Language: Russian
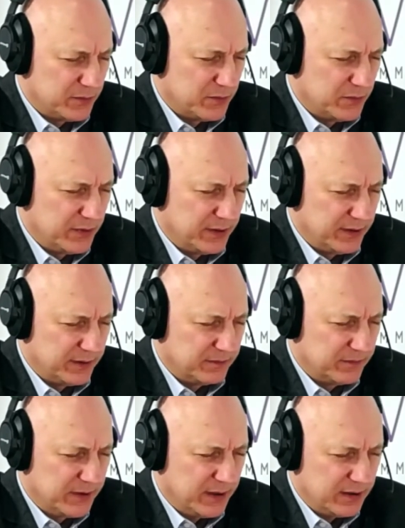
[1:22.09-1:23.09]
мы
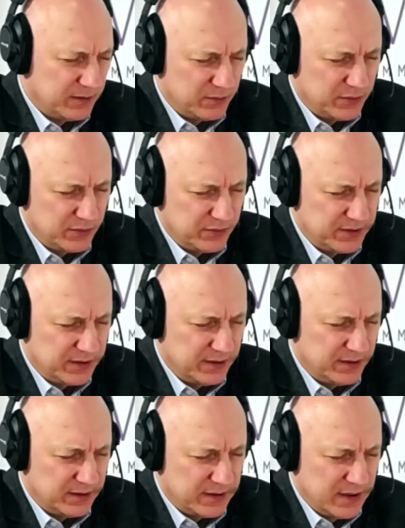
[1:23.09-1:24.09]
даром
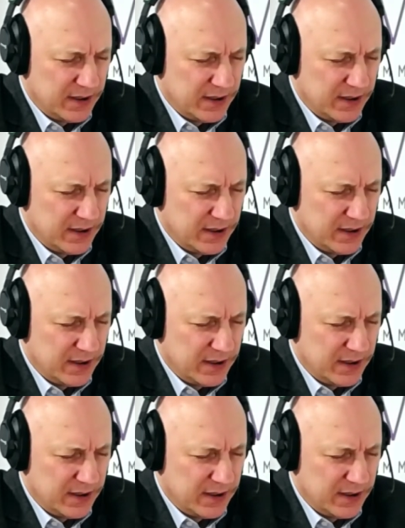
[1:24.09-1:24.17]
получили